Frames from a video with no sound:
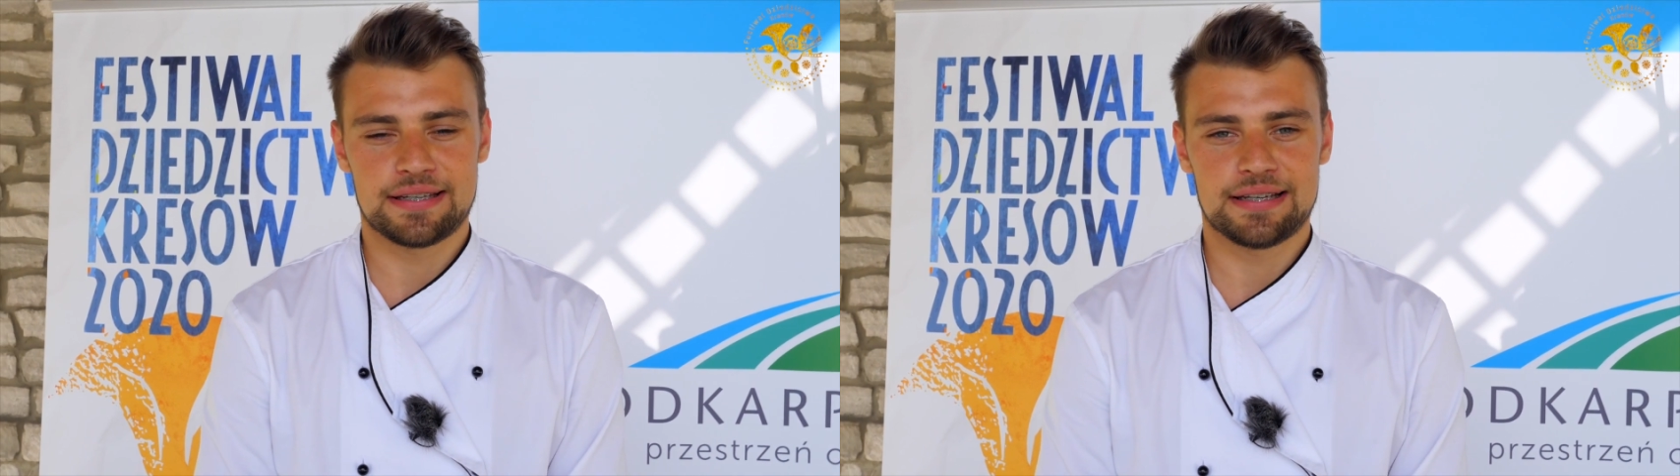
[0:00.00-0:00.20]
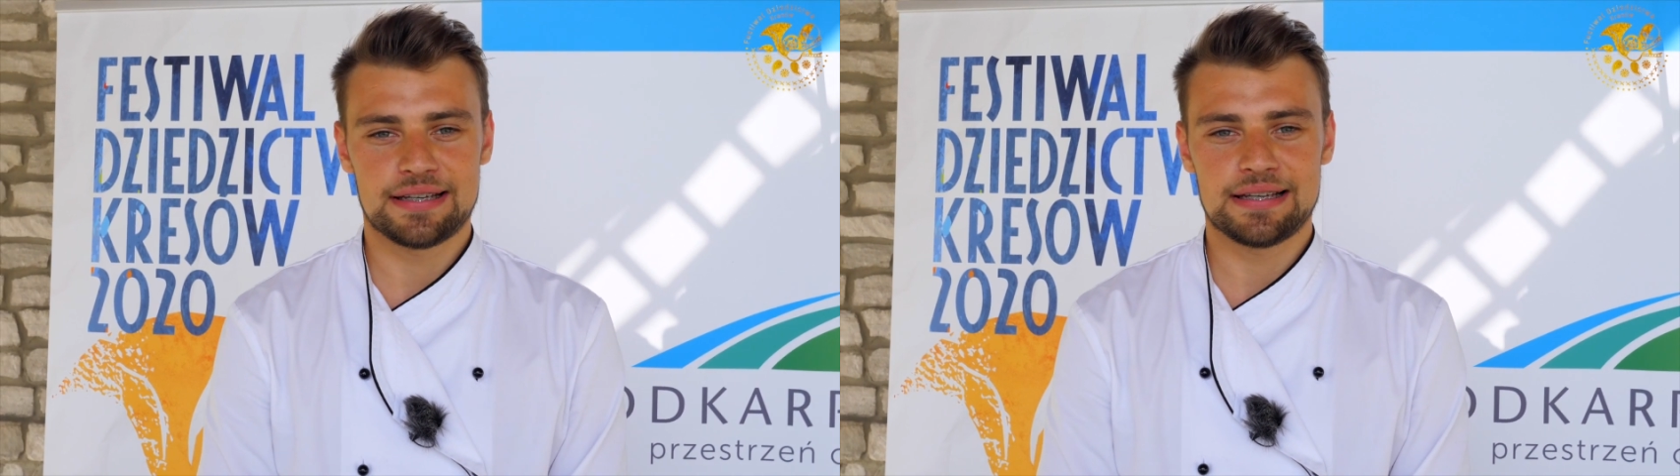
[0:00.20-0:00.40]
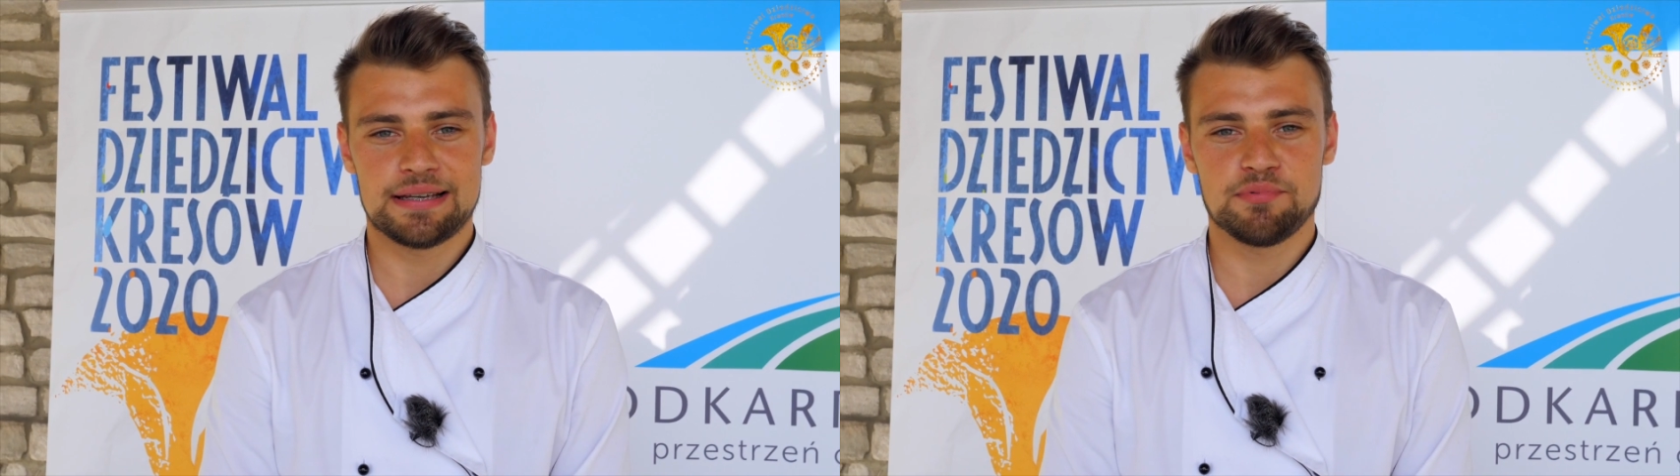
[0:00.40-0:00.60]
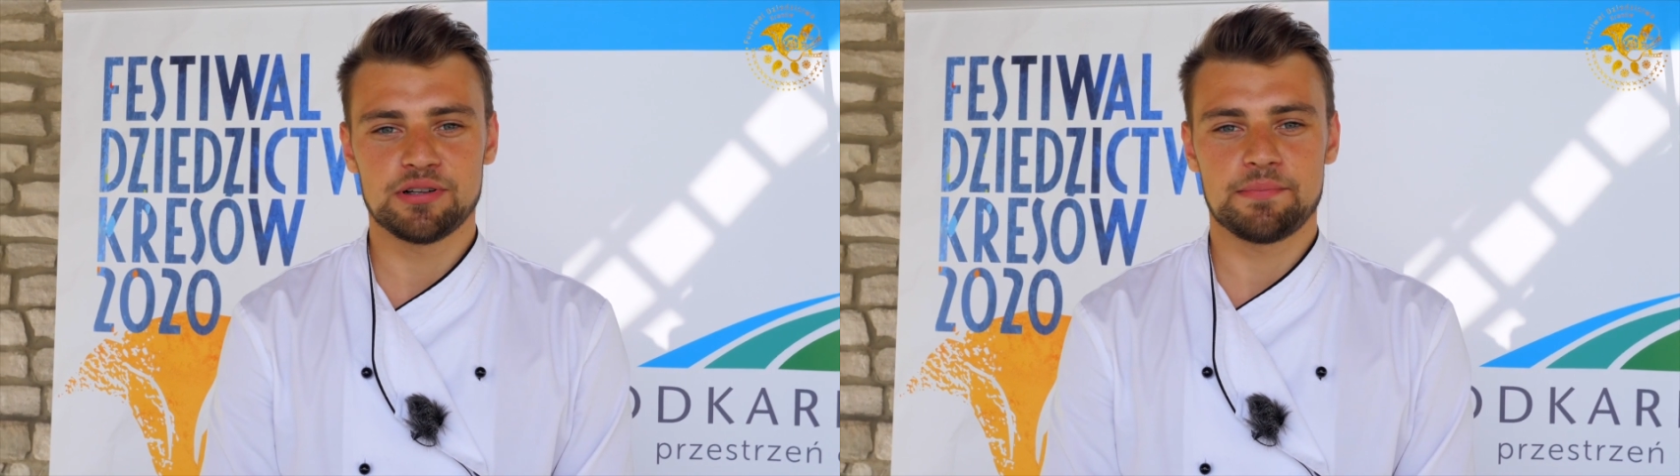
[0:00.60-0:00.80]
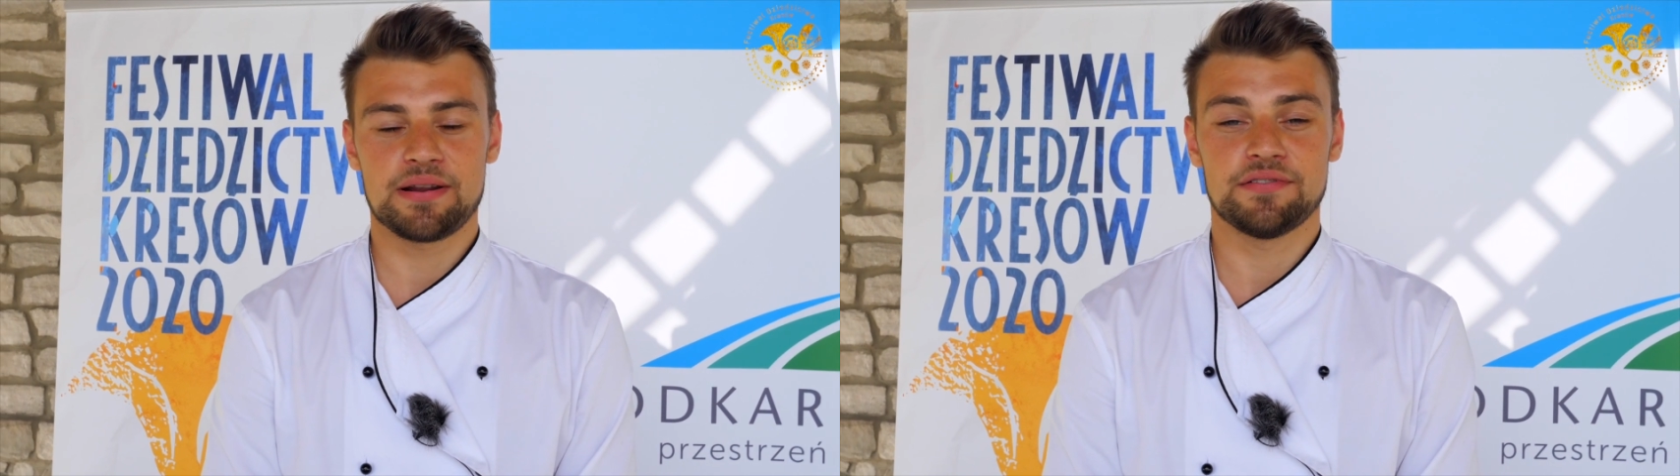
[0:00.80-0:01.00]
e, było
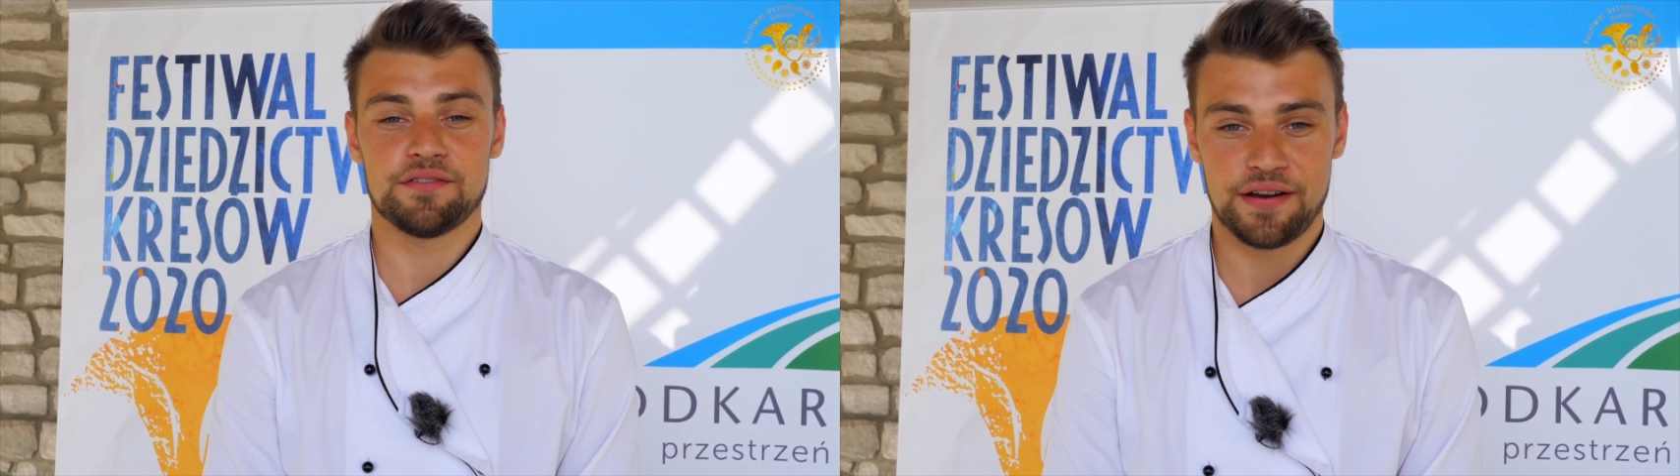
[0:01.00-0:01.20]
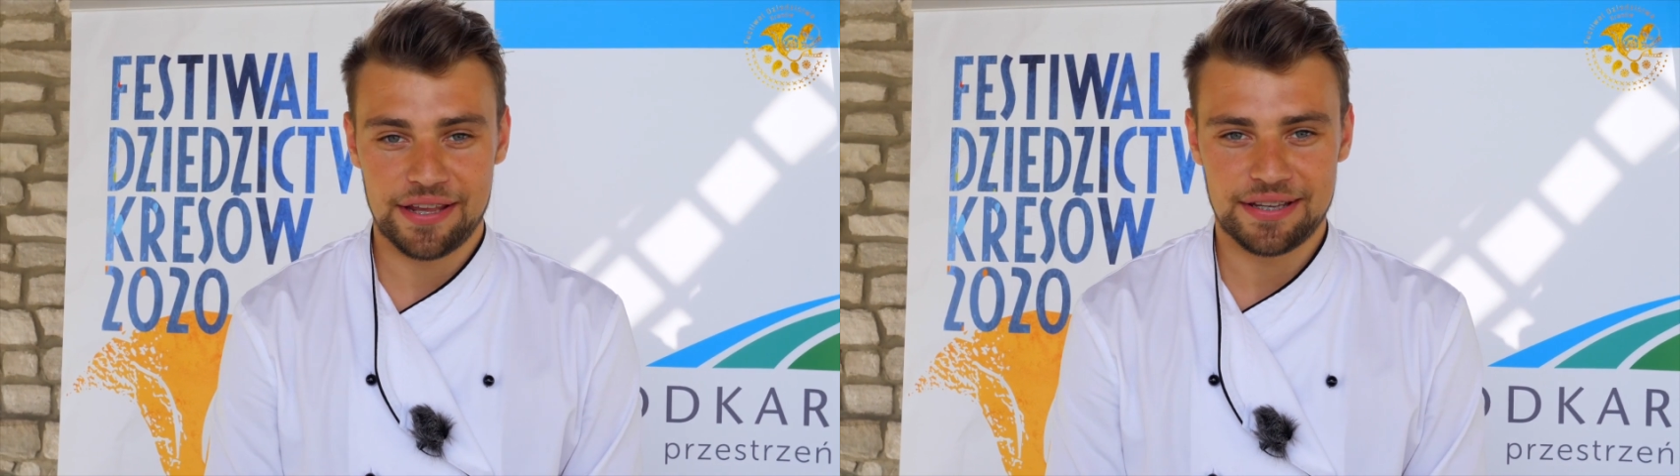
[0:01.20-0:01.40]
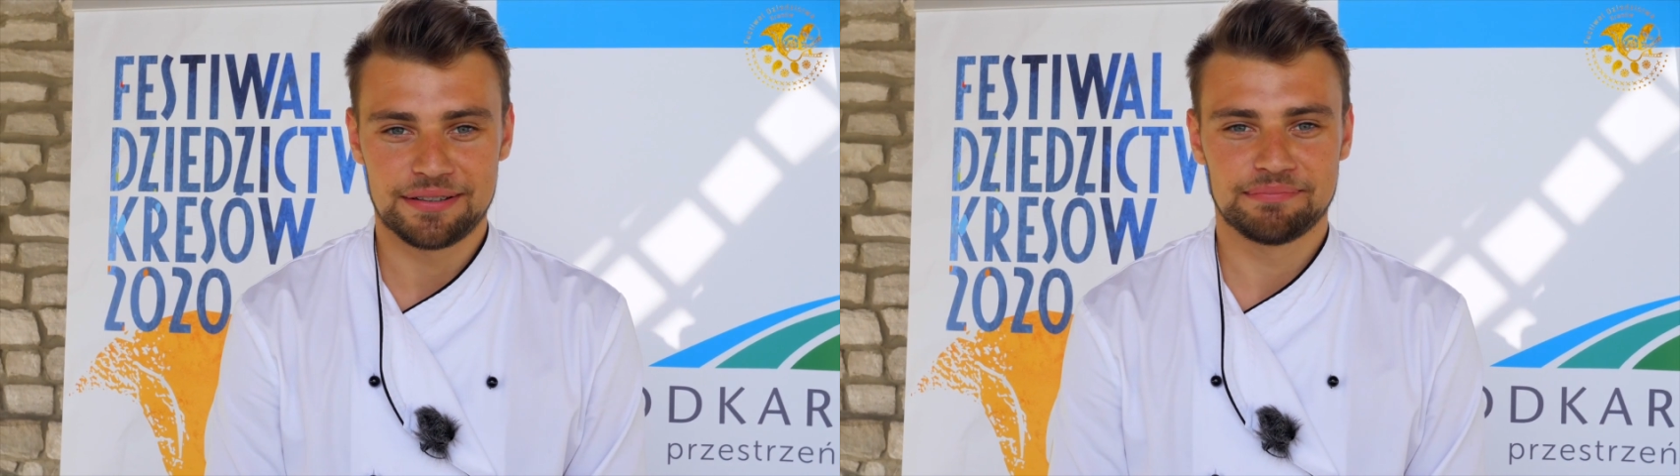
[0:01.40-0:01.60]
naprawdę fajnie.